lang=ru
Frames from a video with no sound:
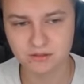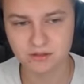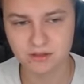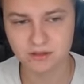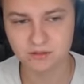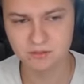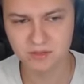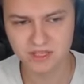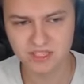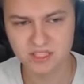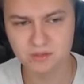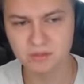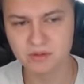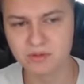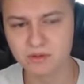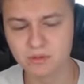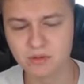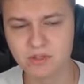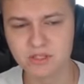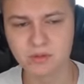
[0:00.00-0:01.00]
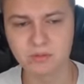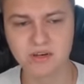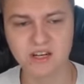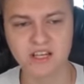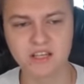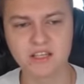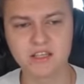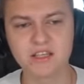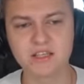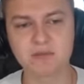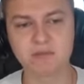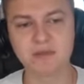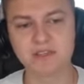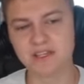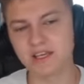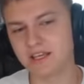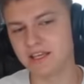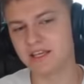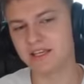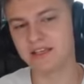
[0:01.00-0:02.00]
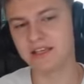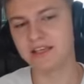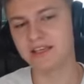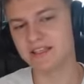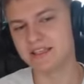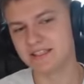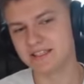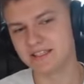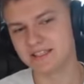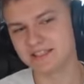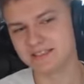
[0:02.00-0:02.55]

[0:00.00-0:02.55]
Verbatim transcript: И, в принципе, вы будете проходить испытания на изи. Ваня, у